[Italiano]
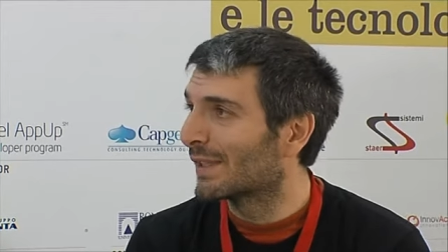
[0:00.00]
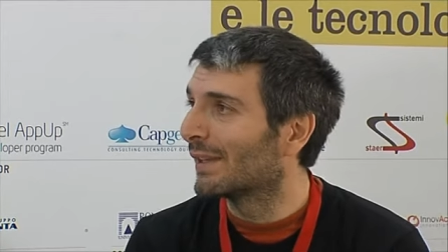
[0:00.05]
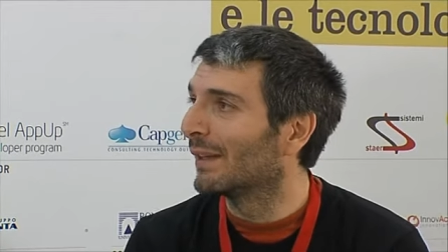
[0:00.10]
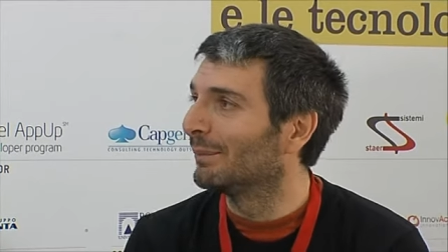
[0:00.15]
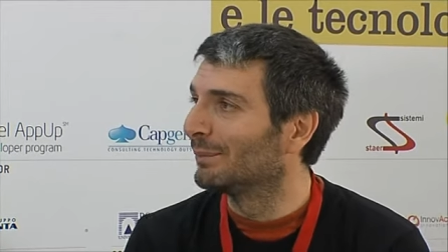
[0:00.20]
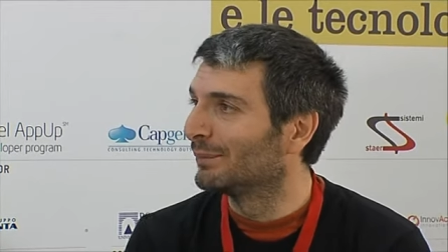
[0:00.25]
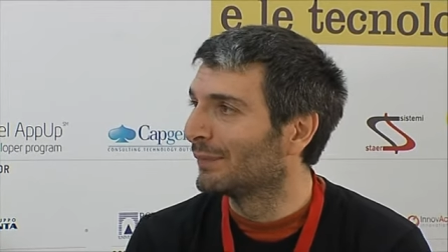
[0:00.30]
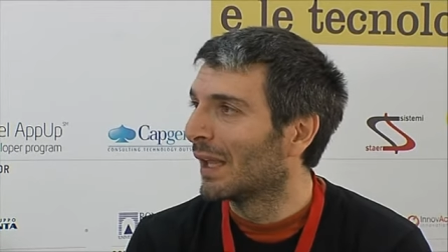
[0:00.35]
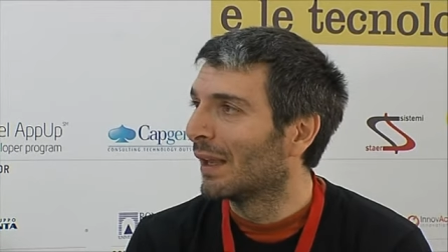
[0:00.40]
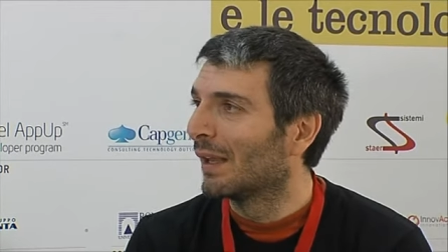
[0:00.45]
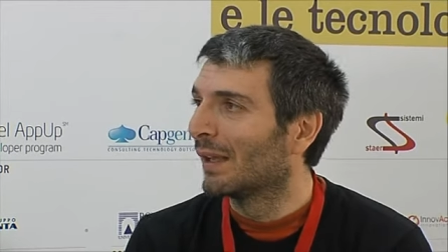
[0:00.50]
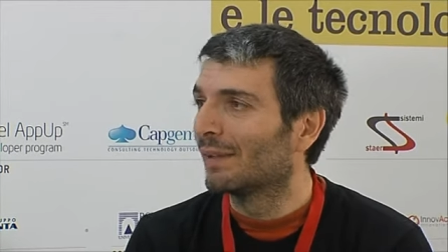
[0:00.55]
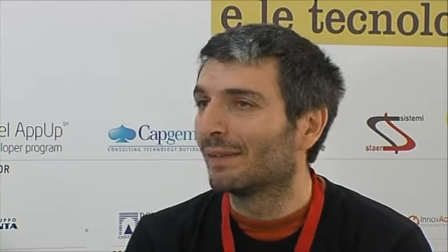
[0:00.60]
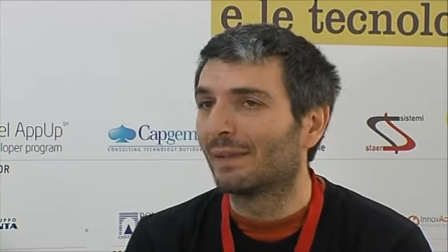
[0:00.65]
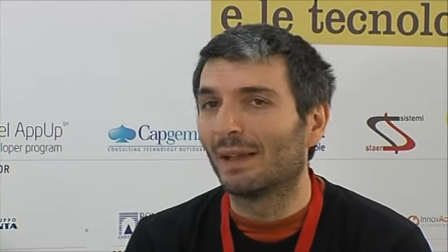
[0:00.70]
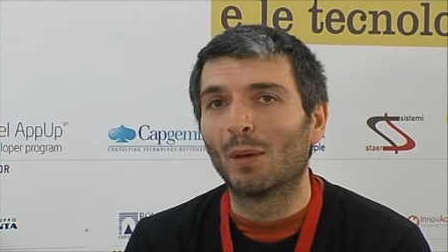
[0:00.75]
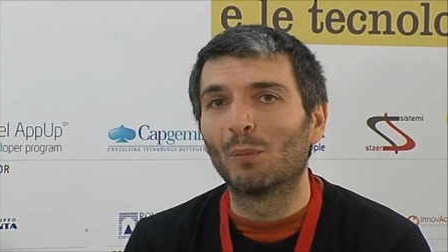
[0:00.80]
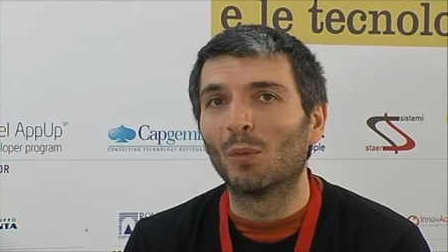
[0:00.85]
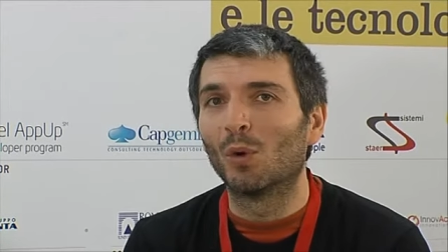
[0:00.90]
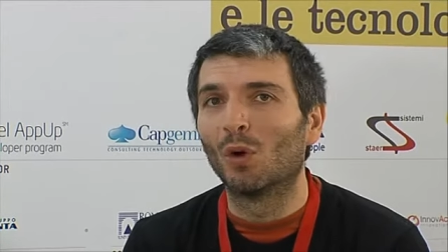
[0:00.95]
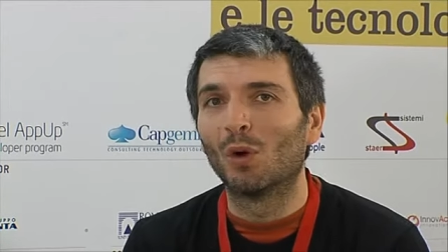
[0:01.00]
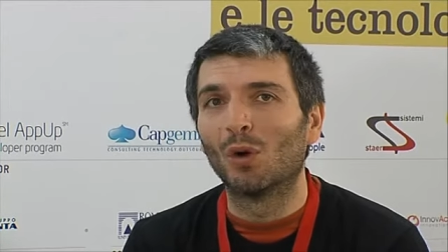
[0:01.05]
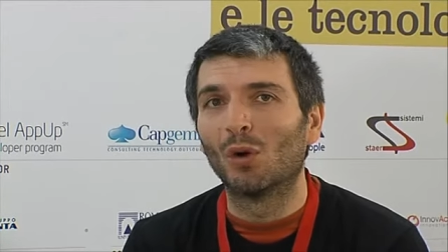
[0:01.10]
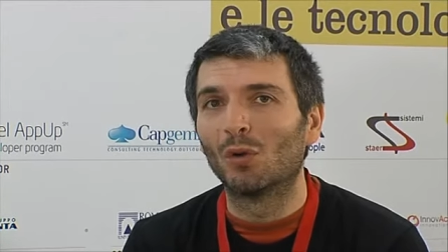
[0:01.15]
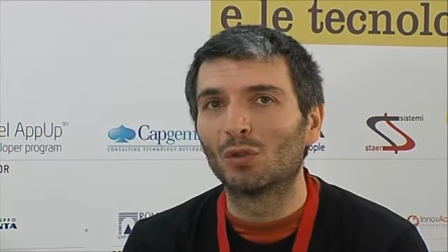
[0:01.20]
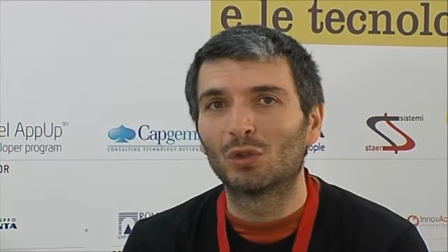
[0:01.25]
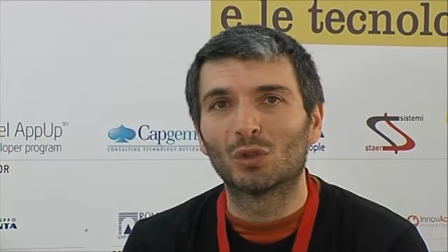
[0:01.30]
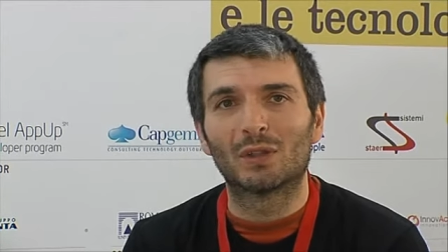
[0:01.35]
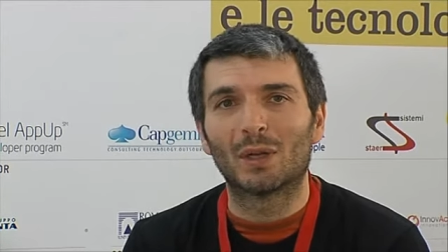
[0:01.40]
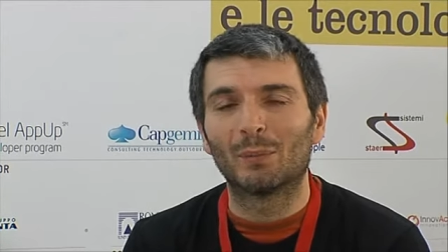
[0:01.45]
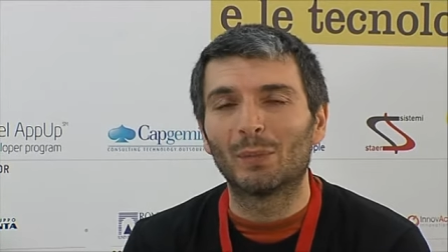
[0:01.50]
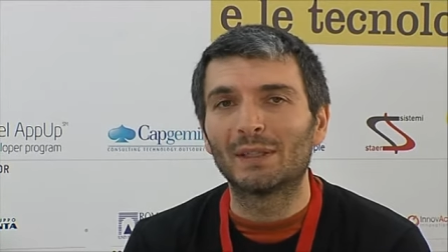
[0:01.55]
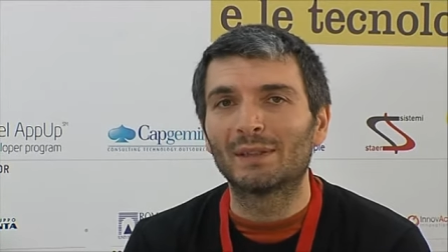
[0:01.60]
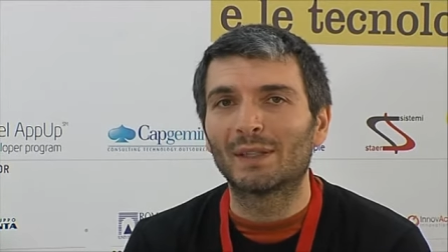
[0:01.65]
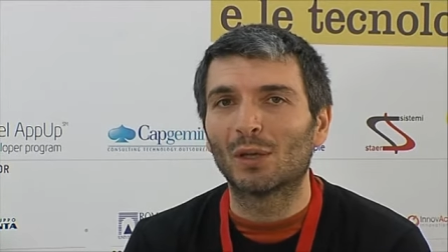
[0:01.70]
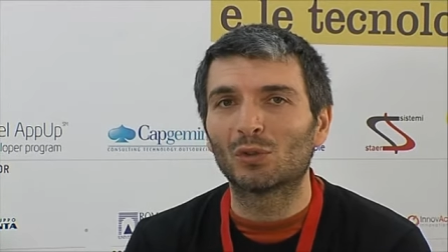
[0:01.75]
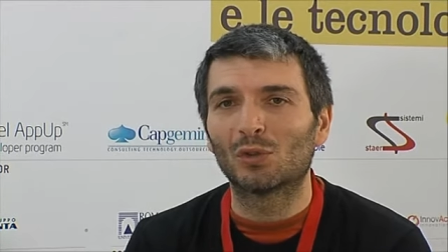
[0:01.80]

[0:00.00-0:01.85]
Sì, siamo totalmente